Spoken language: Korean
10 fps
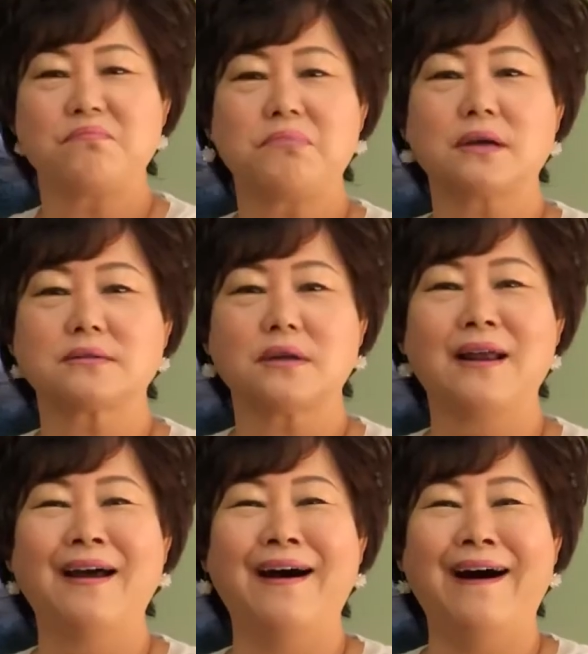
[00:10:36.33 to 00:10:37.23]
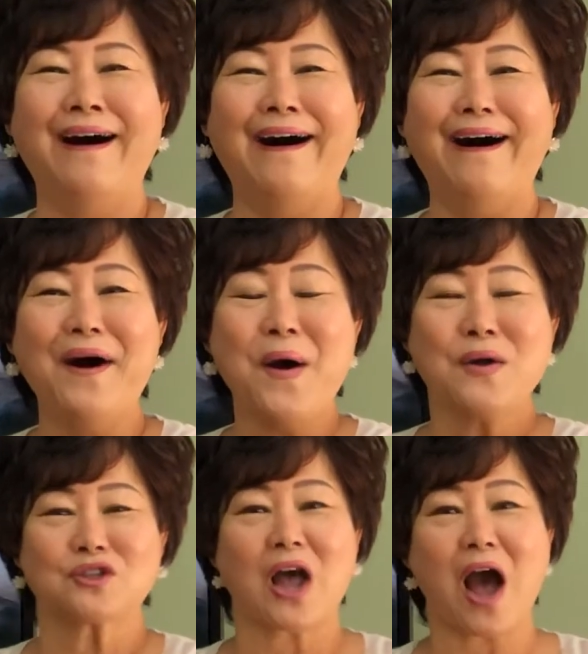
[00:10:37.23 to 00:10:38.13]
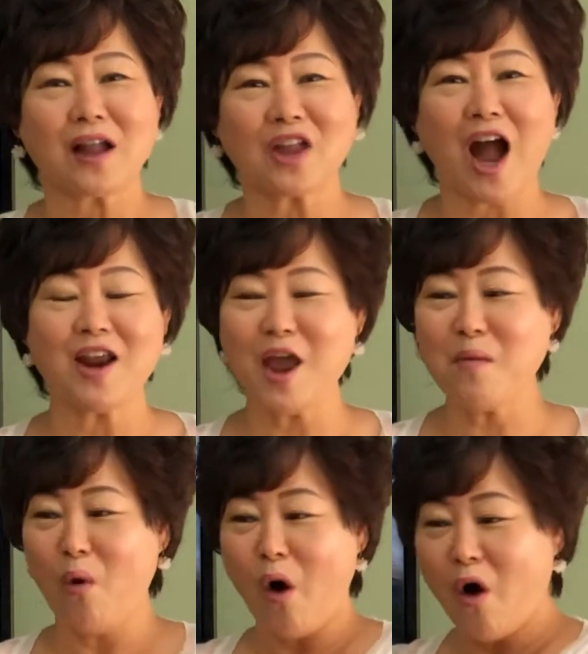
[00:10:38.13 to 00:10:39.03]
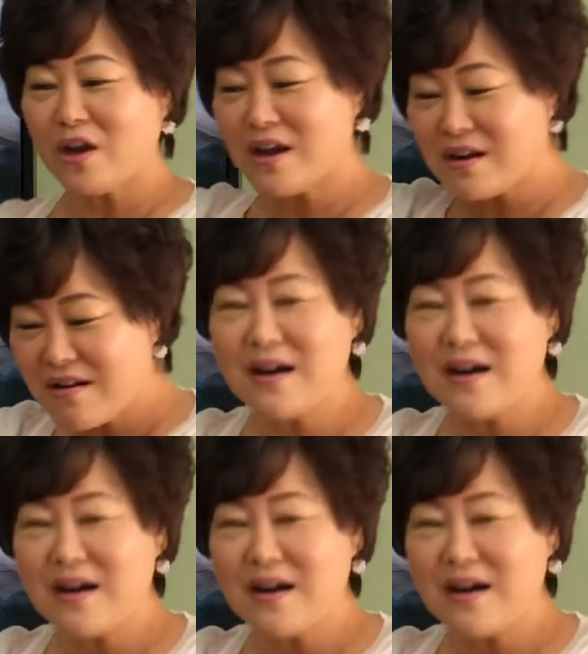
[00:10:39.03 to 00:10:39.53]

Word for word: 박살. 사탄의 머리를